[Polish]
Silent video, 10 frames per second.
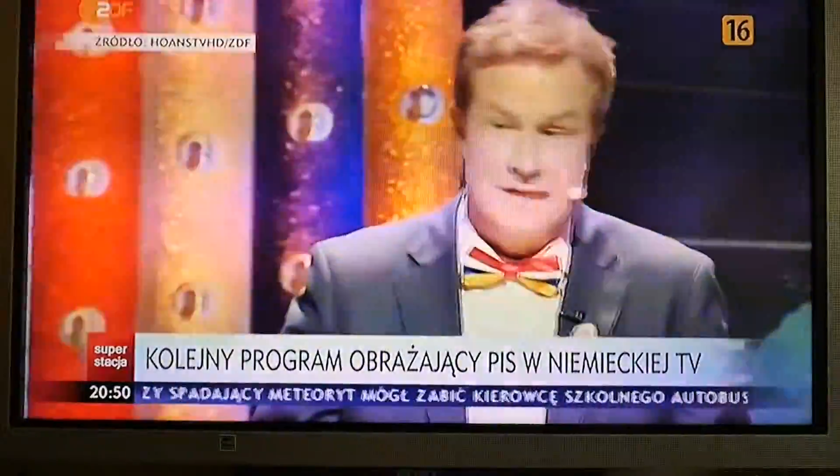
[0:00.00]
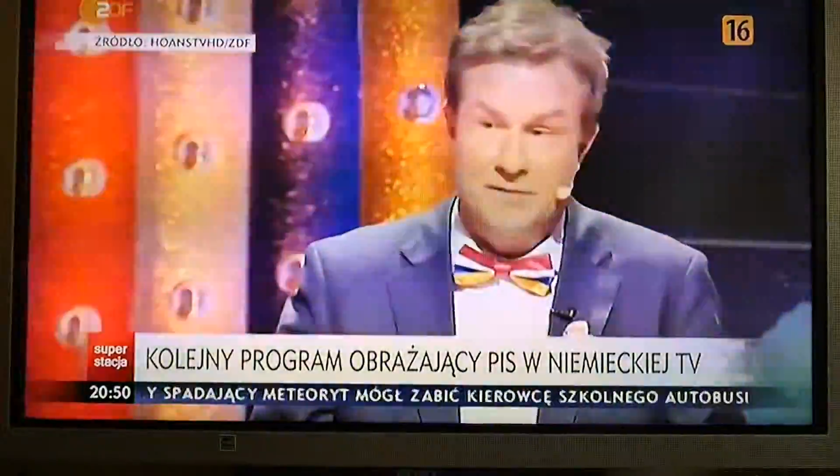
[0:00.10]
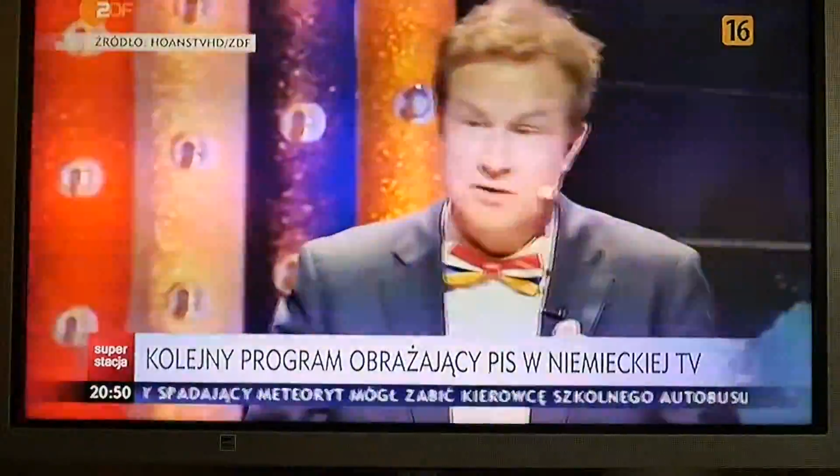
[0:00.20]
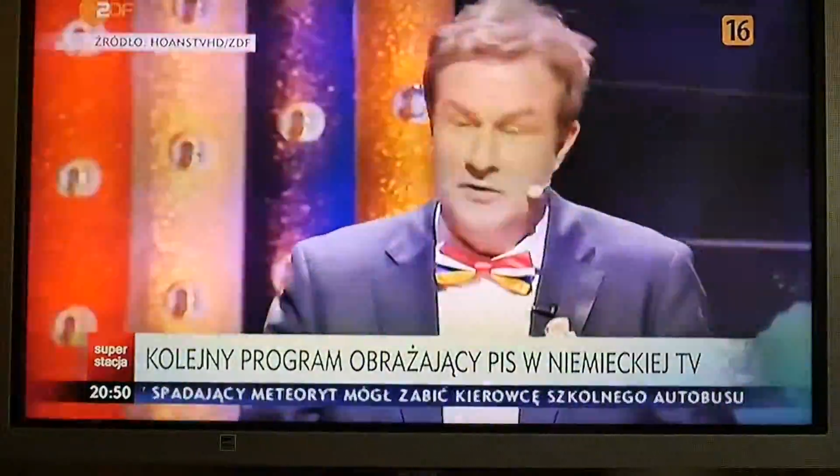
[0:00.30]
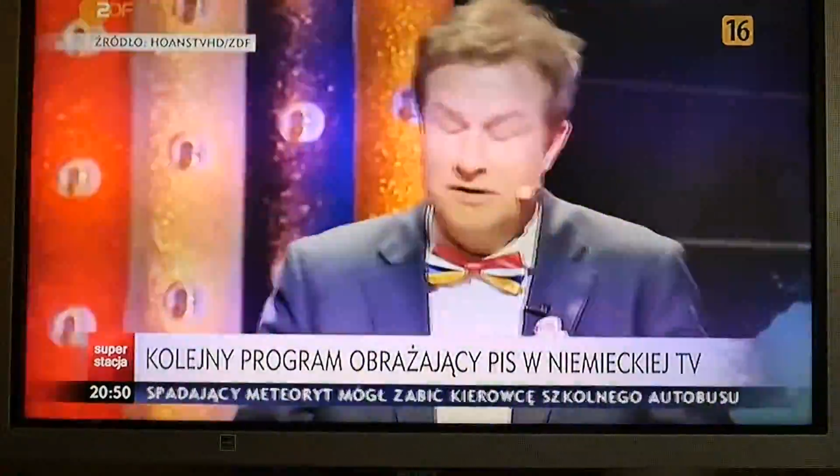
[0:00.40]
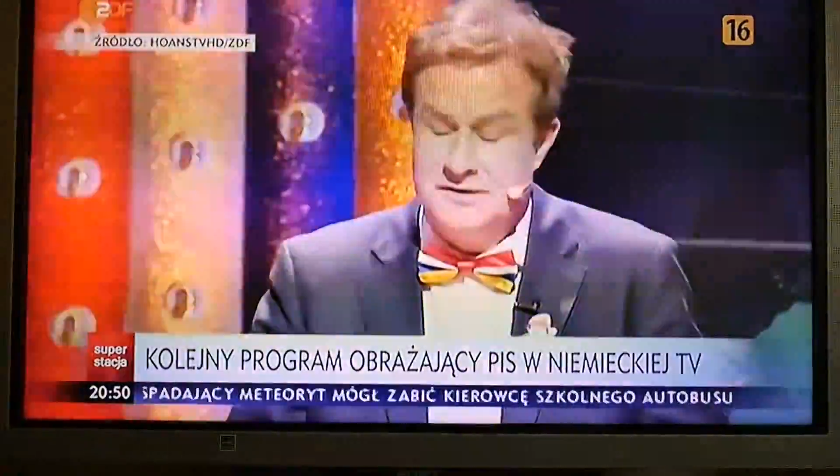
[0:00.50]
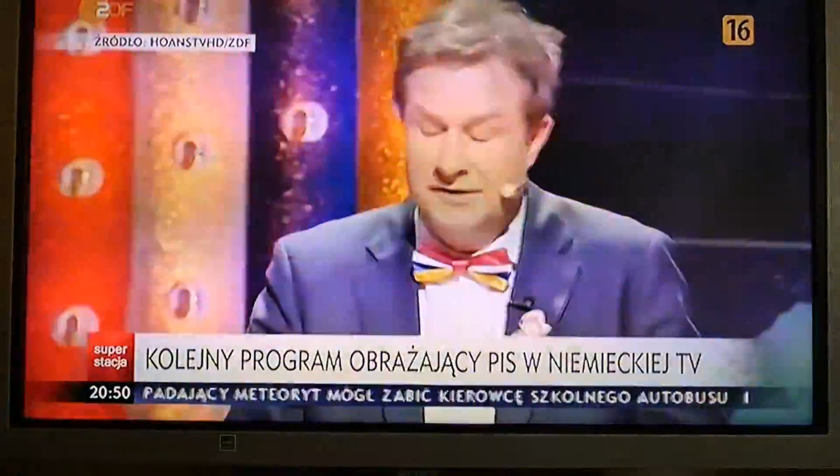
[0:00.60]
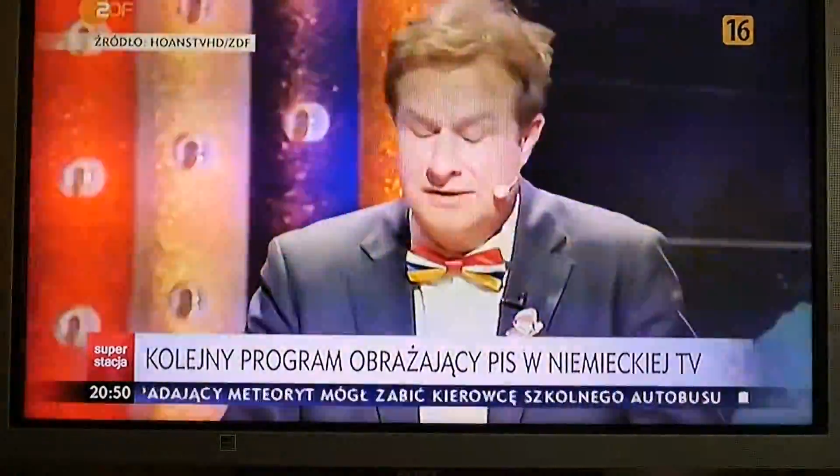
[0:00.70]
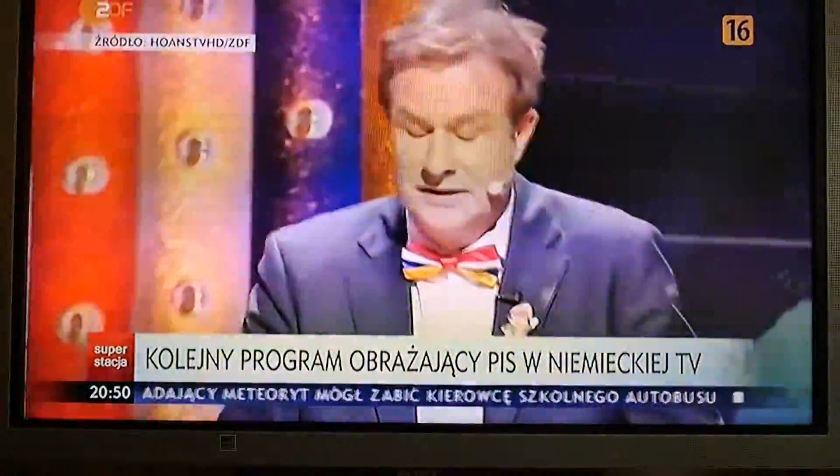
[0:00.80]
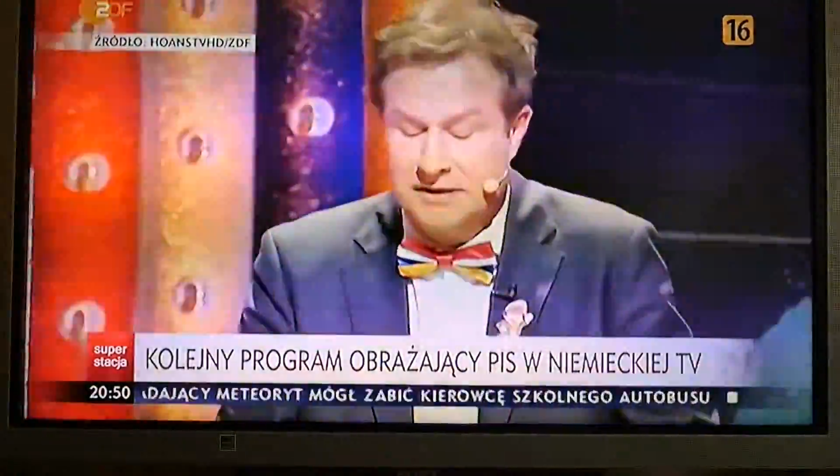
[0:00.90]
temu
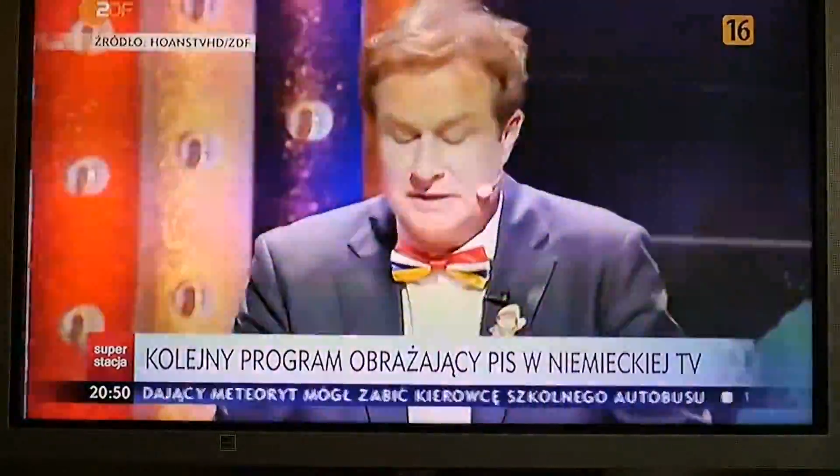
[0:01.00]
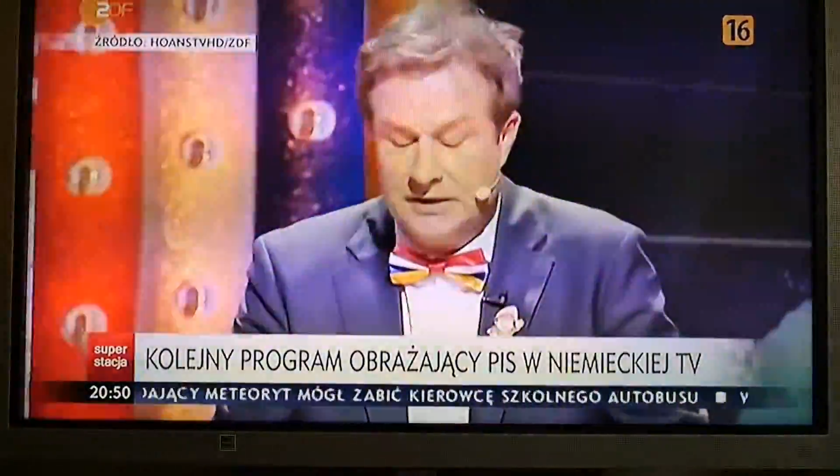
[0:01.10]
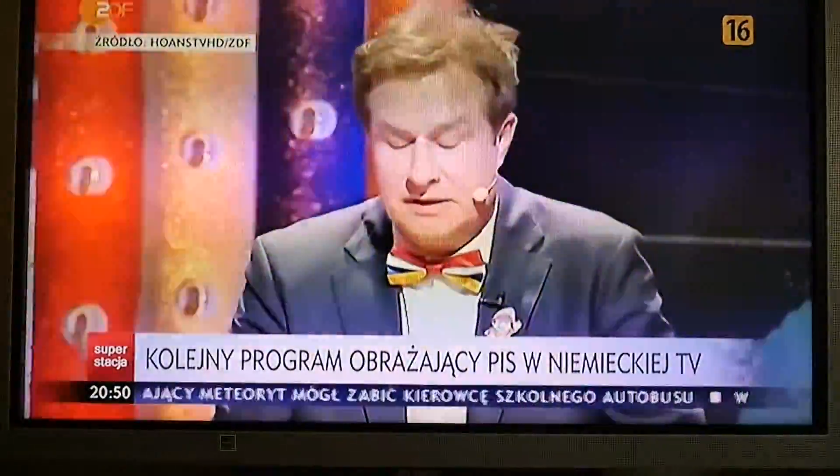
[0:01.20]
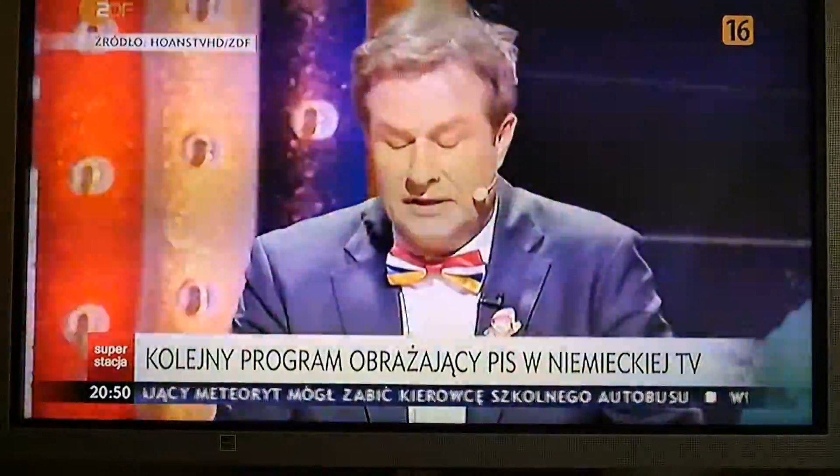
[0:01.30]
roztrzaskało się o